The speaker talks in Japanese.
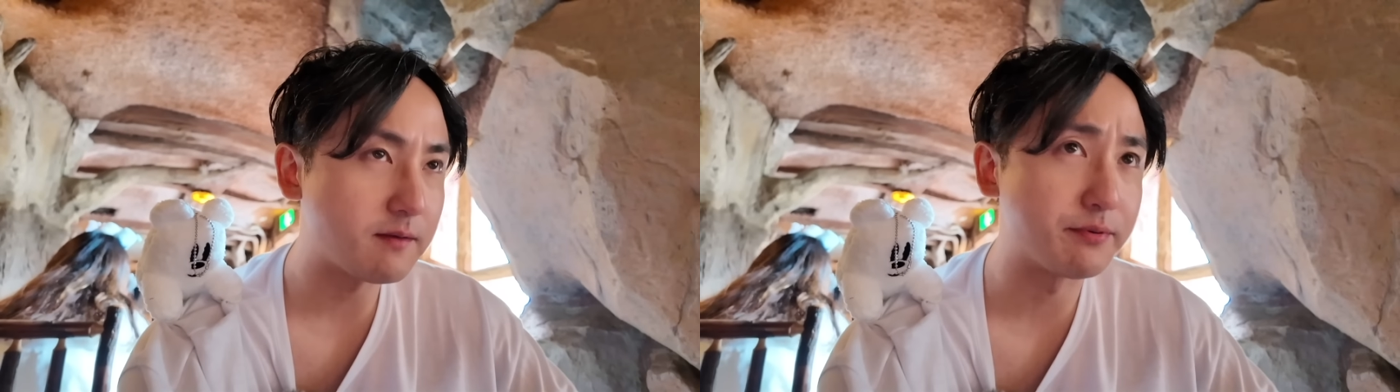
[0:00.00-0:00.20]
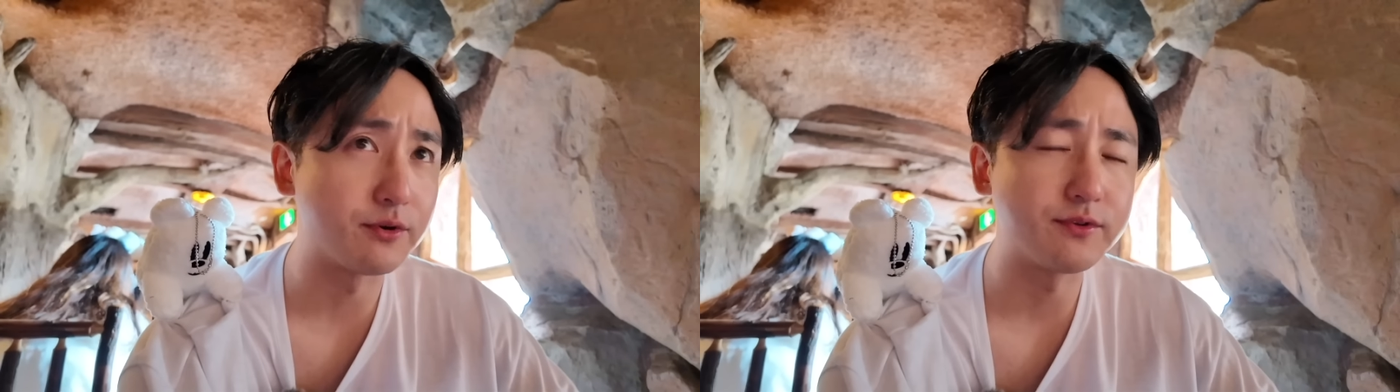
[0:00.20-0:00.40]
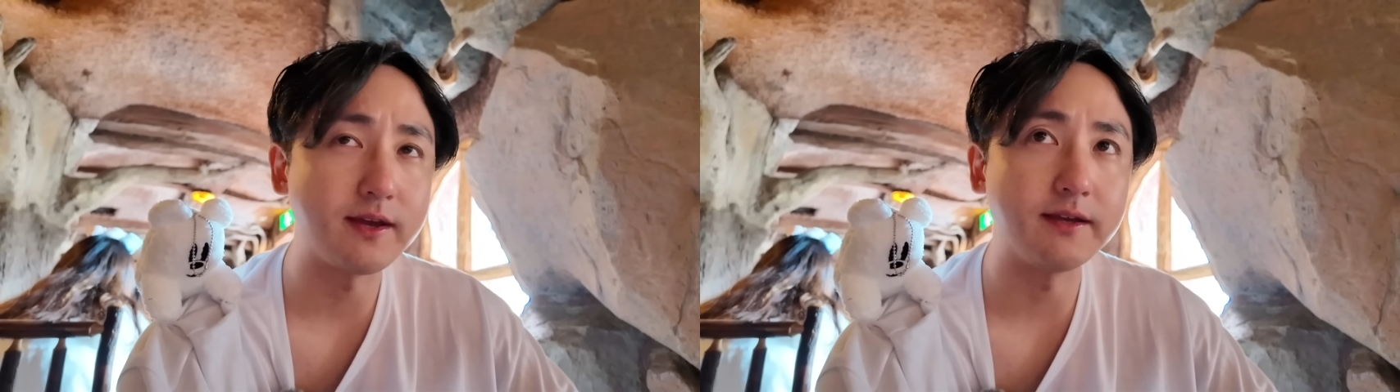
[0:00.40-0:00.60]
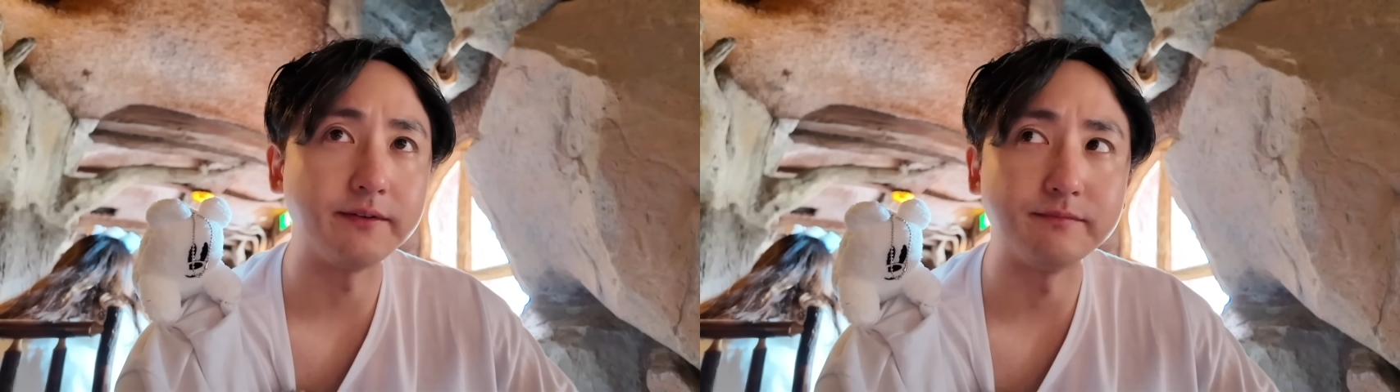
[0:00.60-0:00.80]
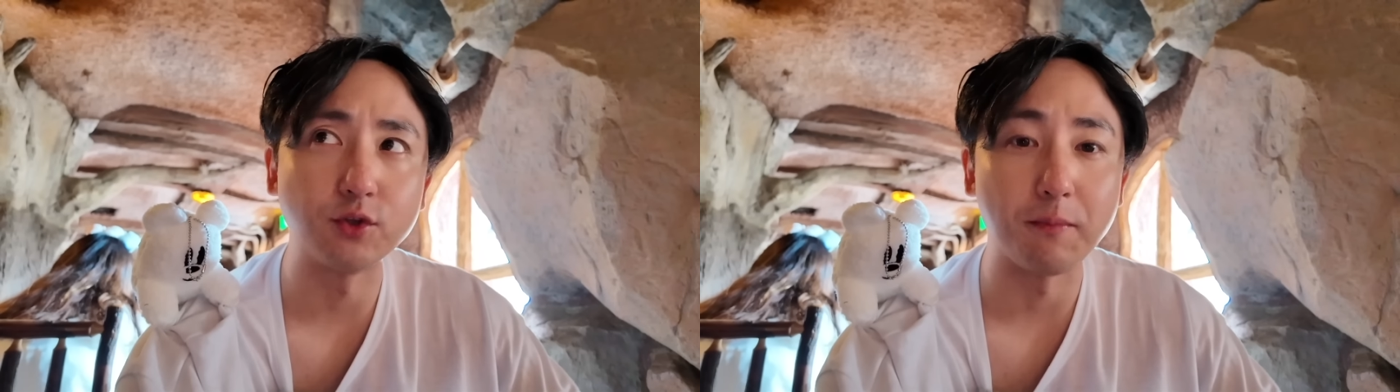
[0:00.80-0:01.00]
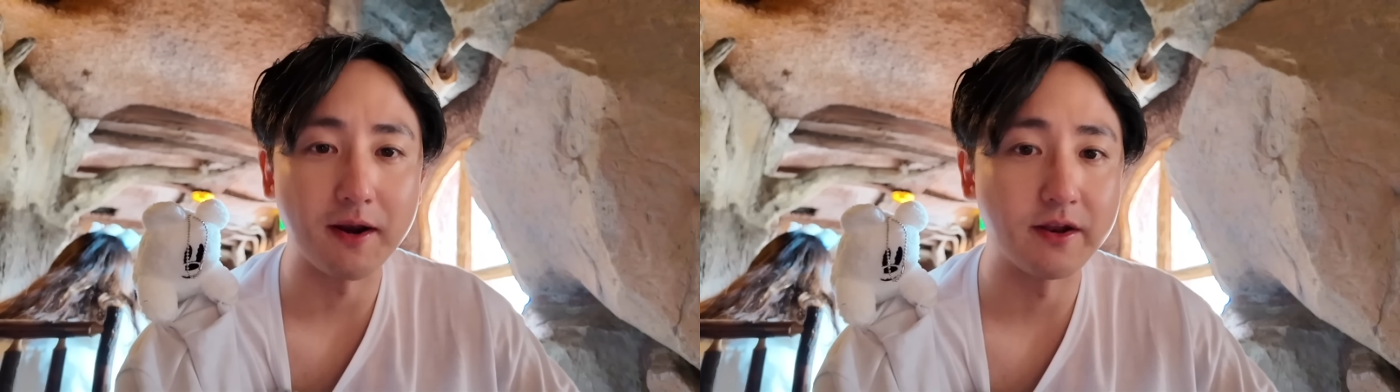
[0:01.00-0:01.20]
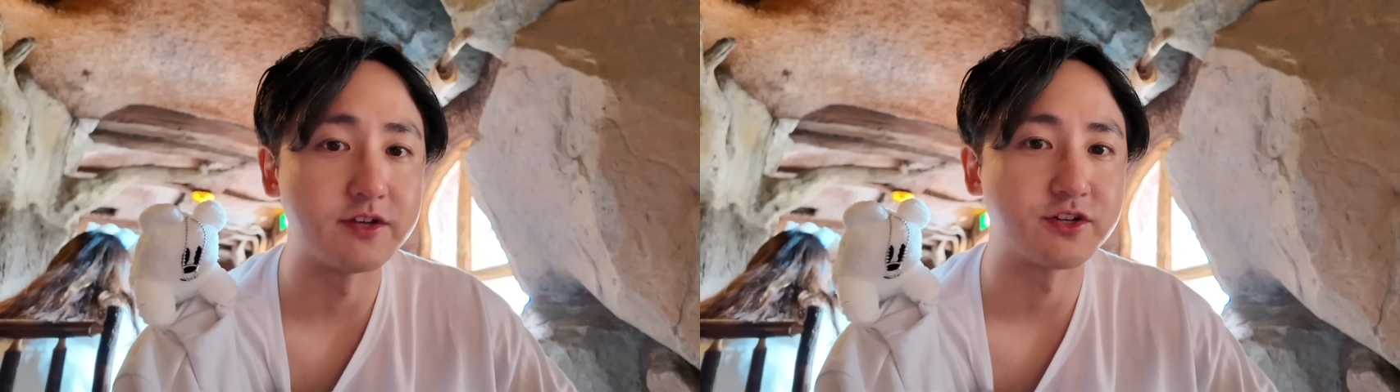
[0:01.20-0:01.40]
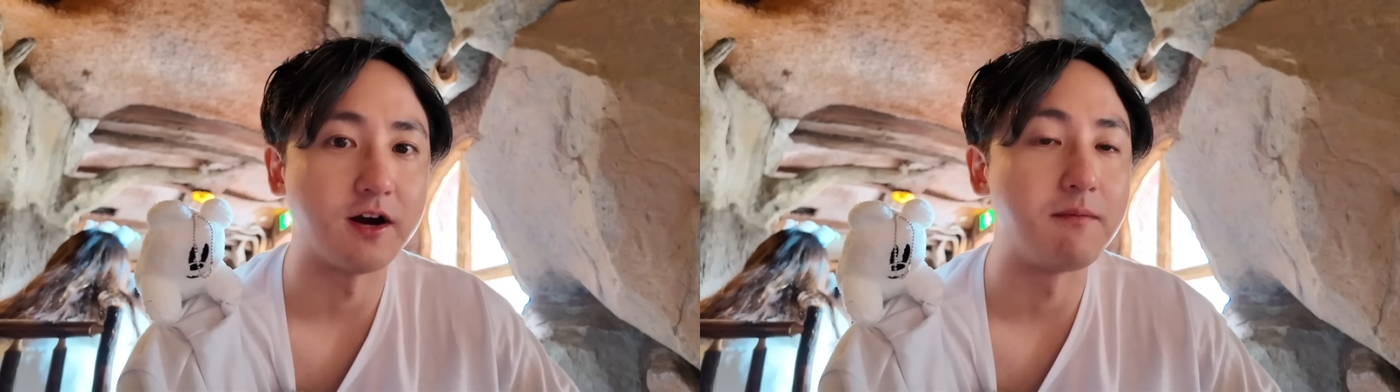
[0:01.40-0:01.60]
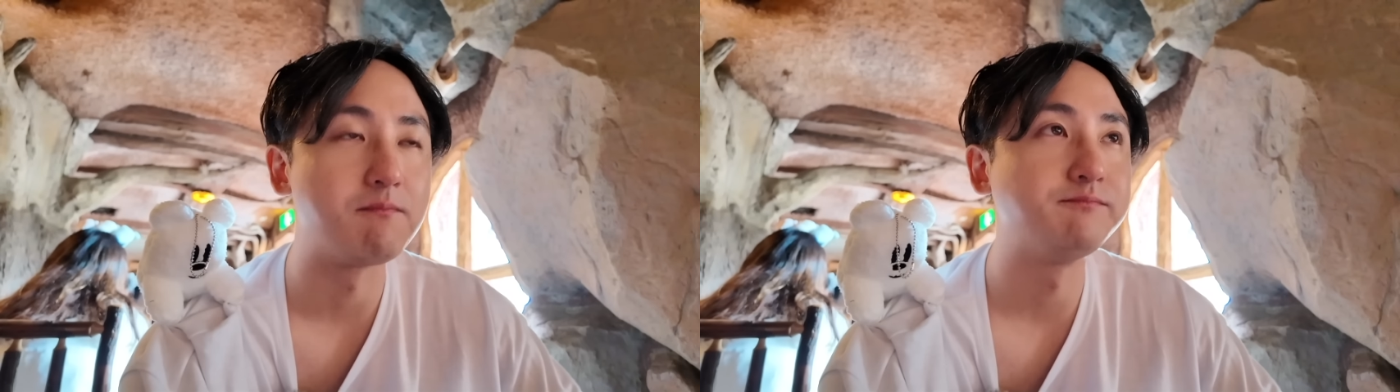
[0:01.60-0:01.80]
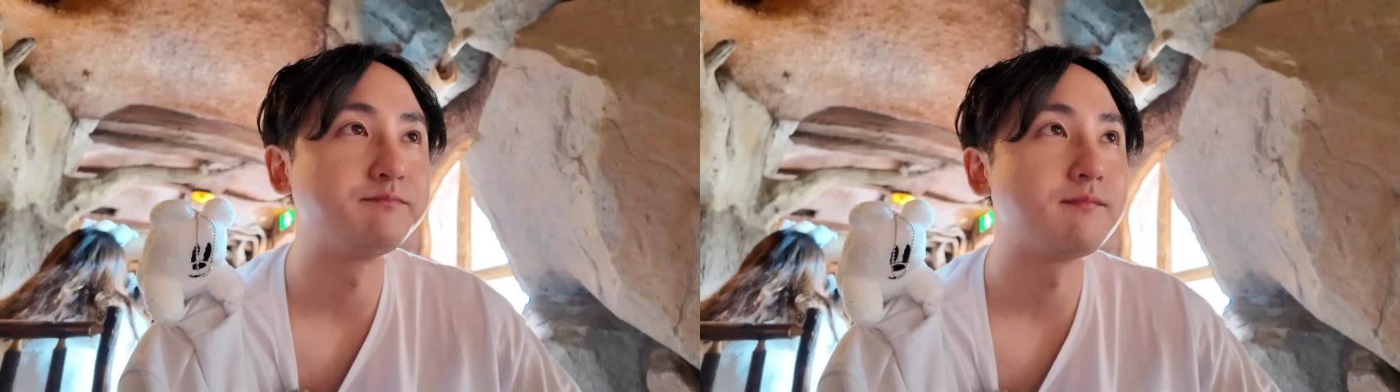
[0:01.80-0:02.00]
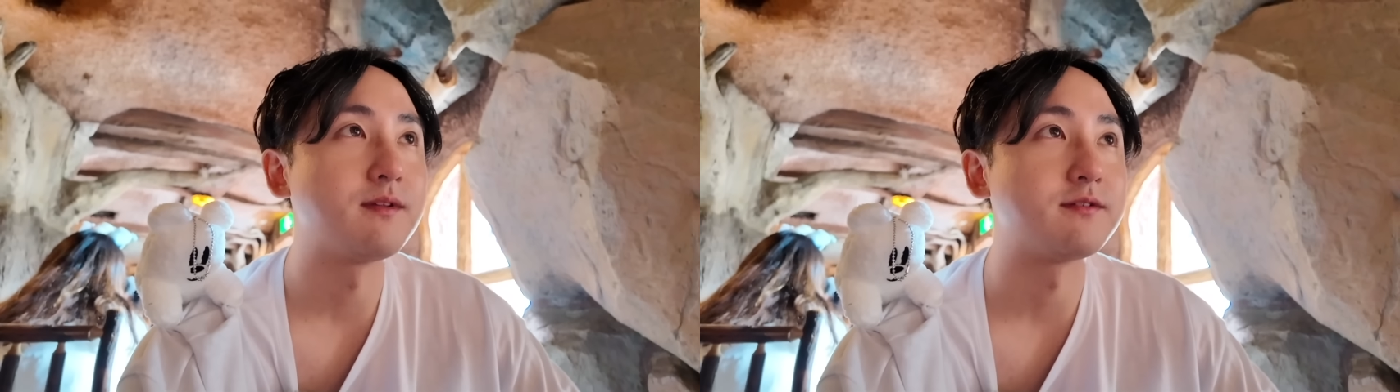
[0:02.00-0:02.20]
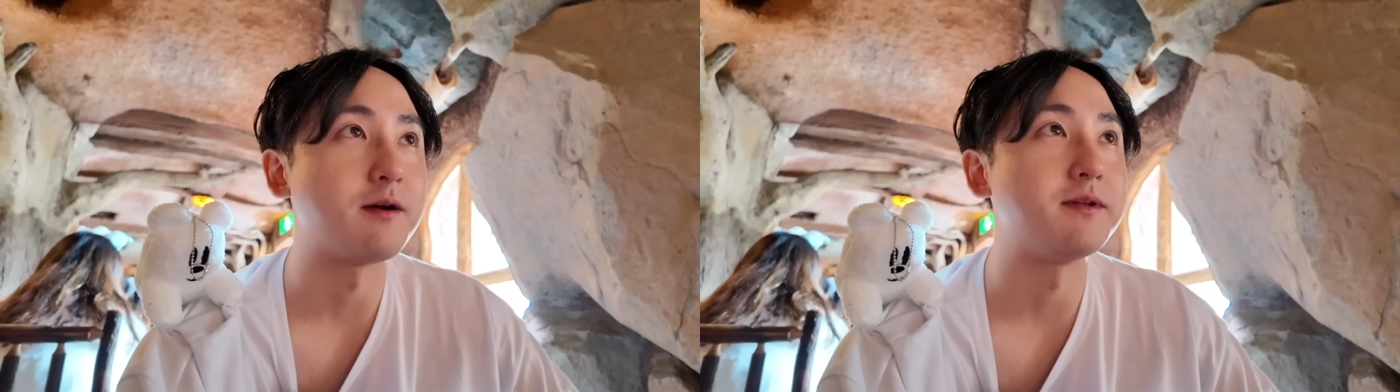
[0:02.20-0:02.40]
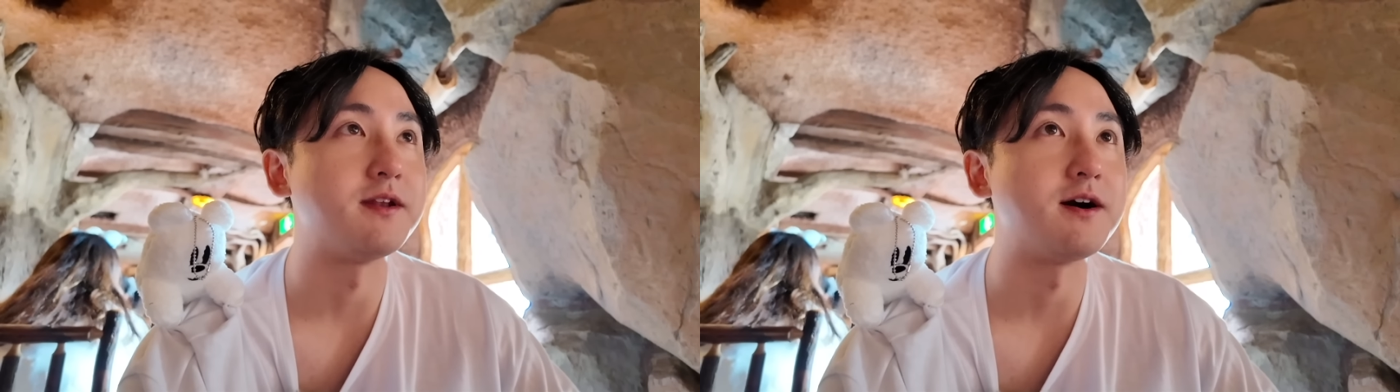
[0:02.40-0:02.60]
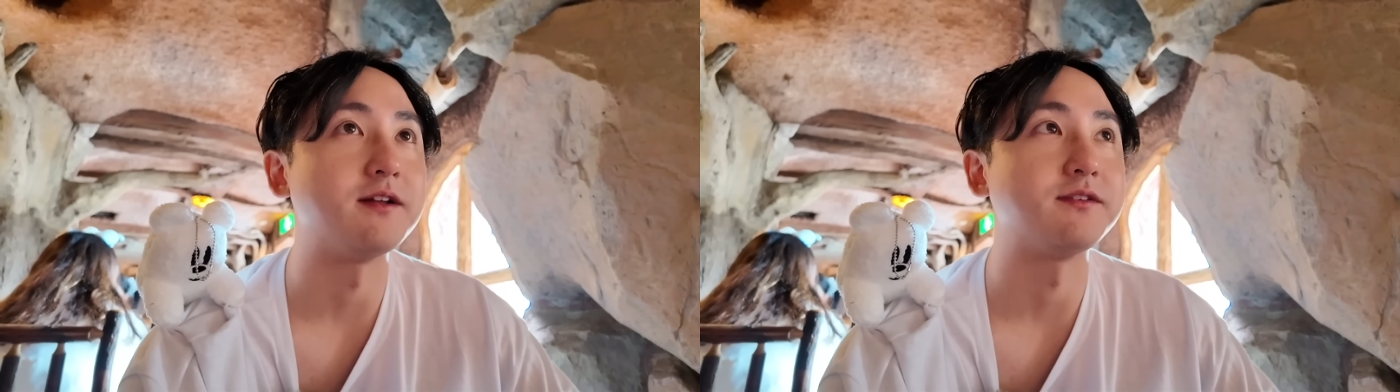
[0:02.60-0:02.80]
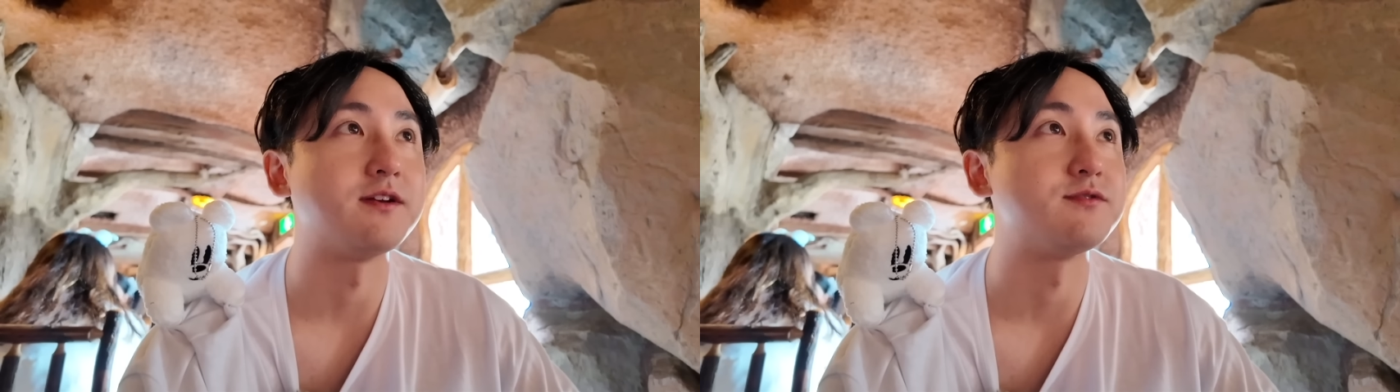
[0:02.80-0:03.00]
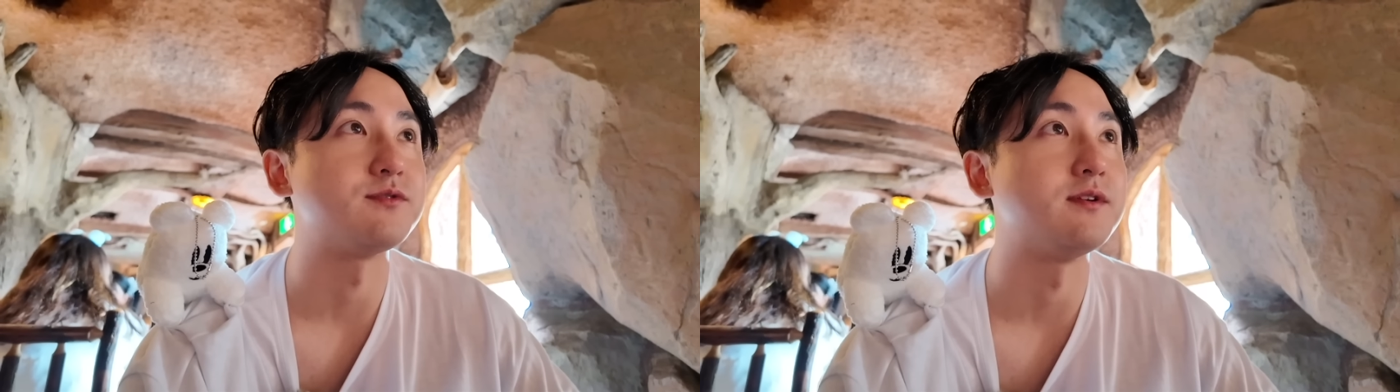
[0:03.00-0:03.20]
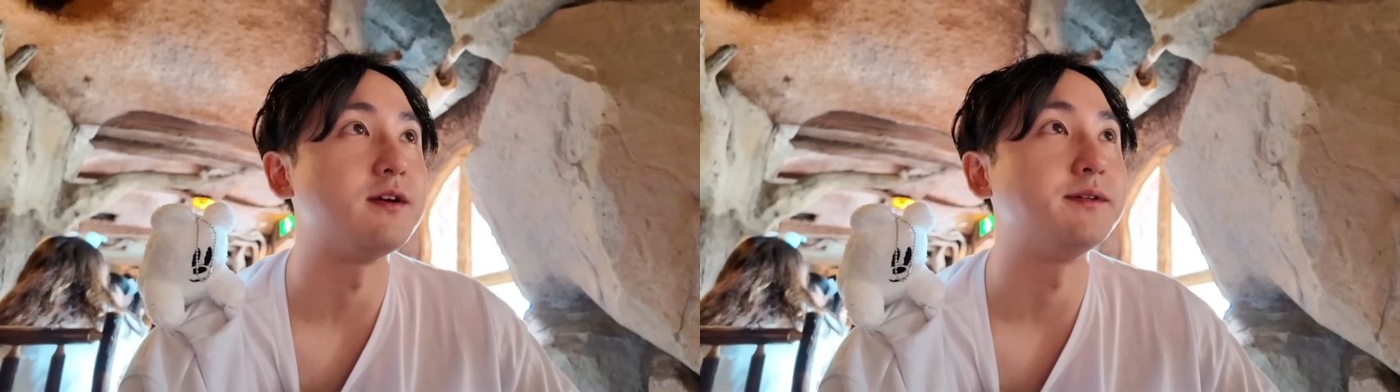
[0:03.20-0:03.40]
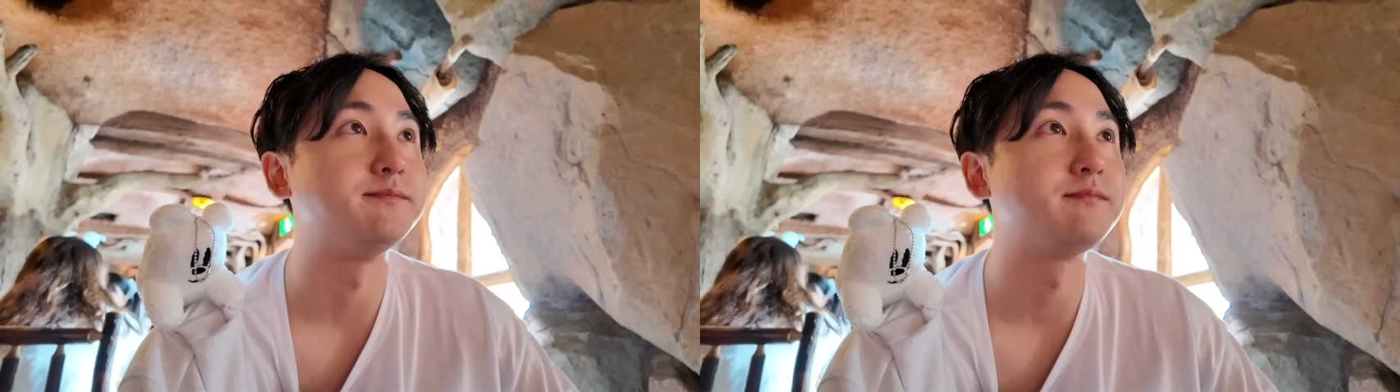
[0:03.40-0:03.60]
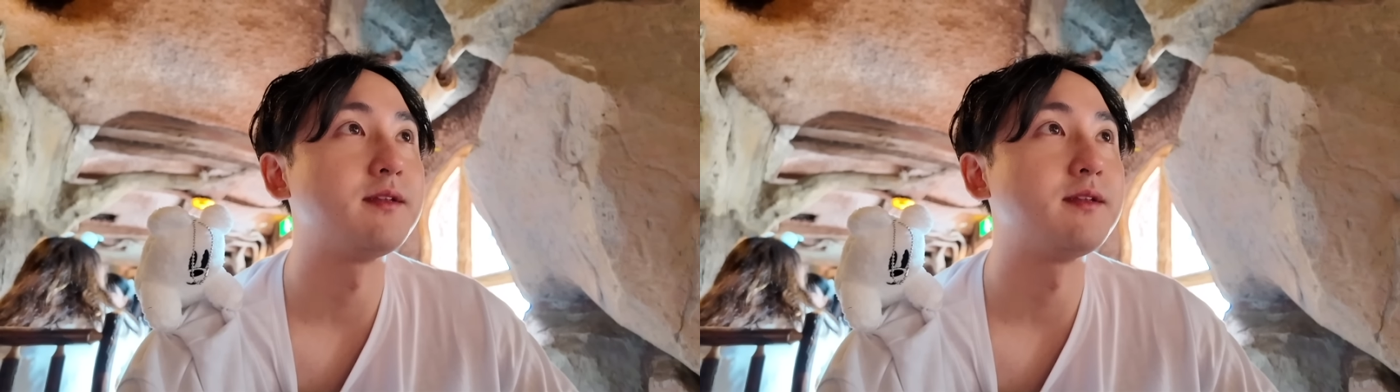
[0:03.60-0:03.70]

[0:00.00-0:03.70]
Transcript: プロテインとバナナしか食べてなかったんですよね